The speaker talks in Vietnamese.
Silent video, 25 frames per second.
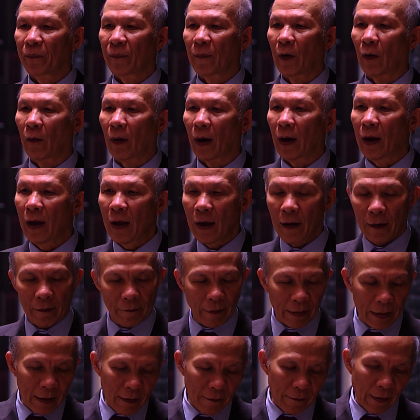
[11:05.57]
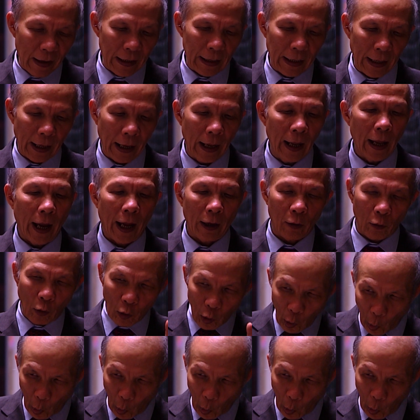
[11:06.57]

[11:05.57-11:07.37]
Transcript: Đó. Và như vậy là anh có